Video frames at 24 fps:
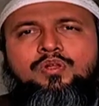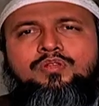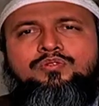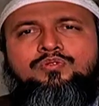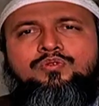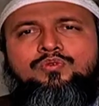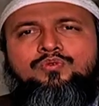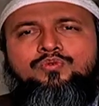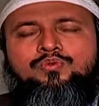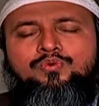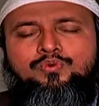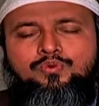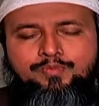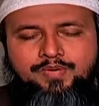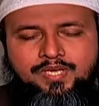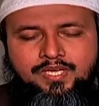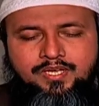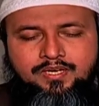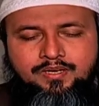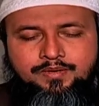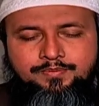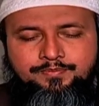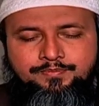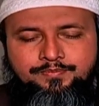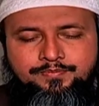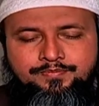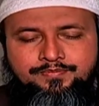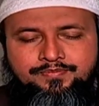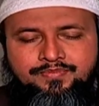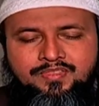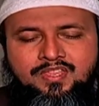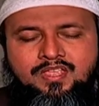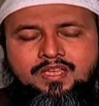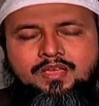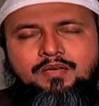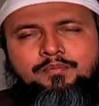সুরতুর রুমের
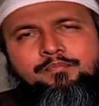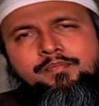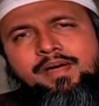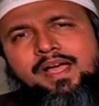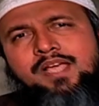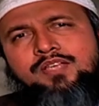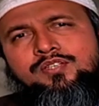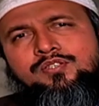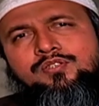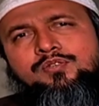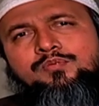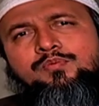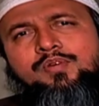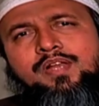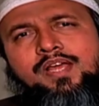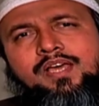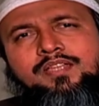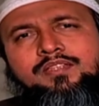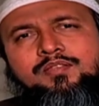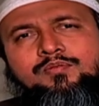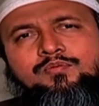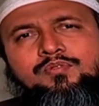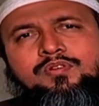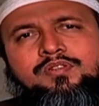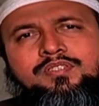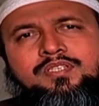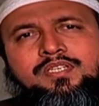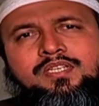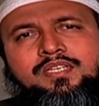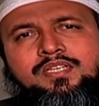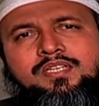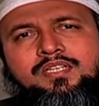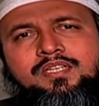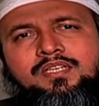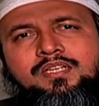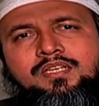বাইশ নম্বর আয়াতে
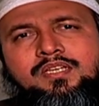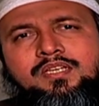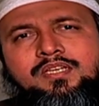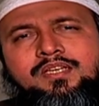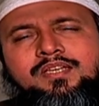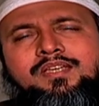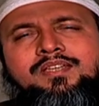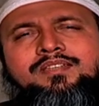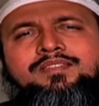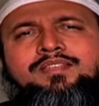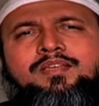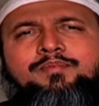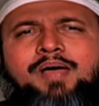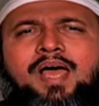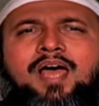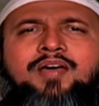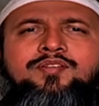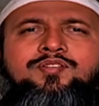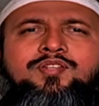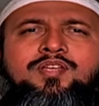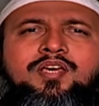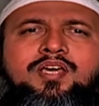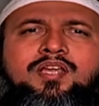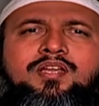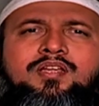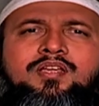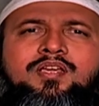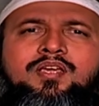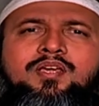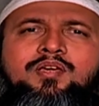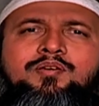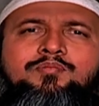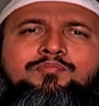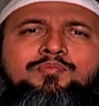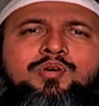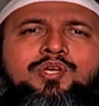বলেছেন যে ভাষার
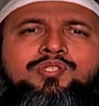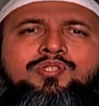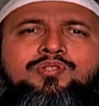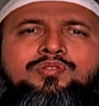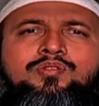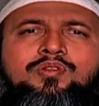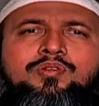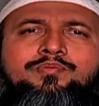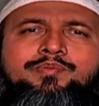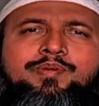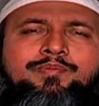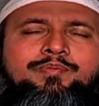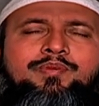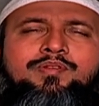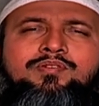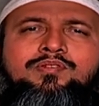বৈচিত্র্য